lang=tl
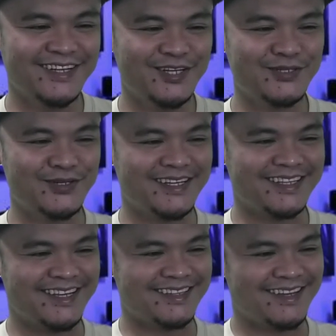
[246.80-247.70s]
during
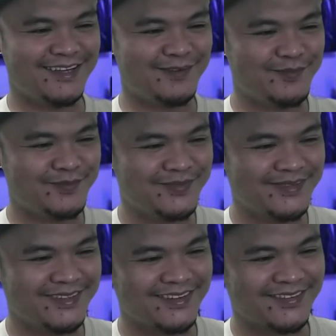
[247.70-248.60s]
night time.
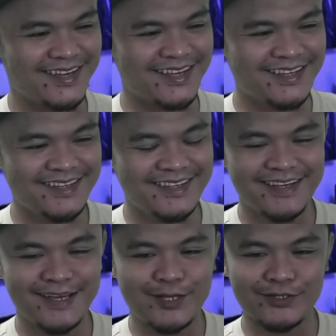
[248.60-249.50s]
Okay?
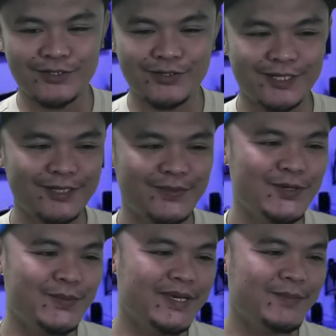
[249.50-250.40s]
So, yun lang naman
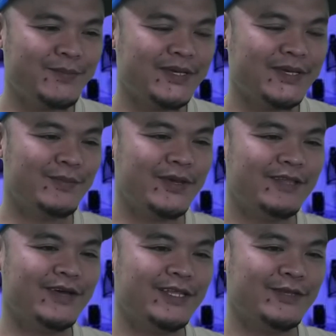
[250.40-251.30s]
yung pinaka main
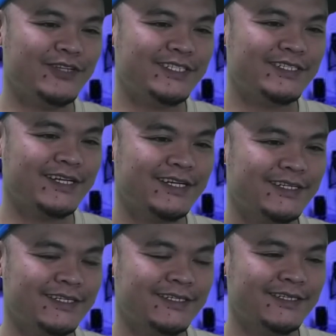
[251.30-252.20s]
benefits
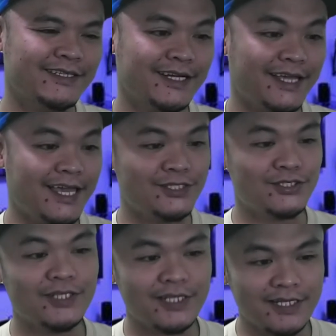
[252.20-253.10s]
ng, ng
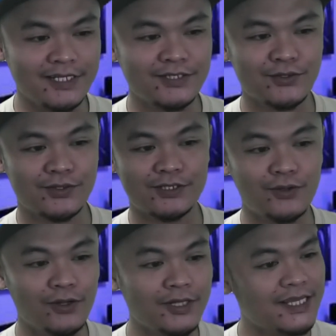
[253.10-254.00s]
Angel E. So, it's
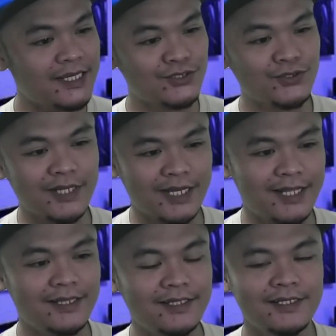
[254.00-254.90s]
all
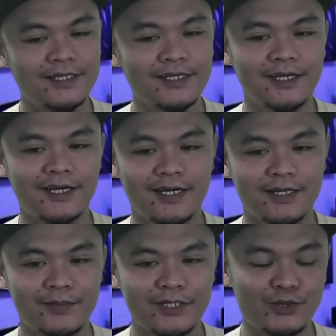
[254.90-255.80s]
natural. Uh,
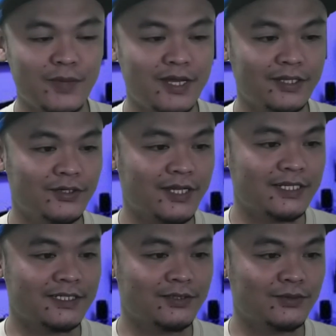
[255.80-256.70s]
much better
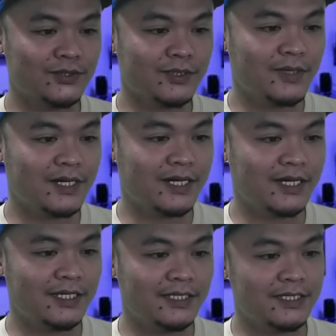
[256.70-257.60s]
kesa dun sa
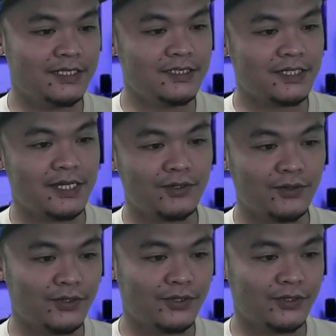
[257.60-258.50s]
mga ini-inject
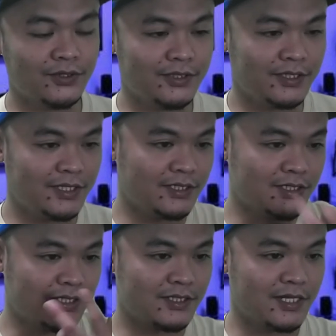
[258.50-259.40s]
or
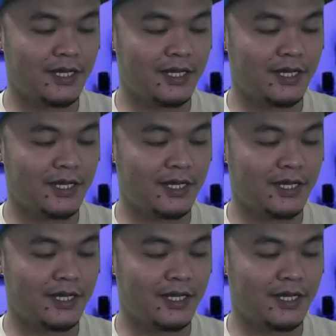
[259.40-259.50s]
ini-ingest na,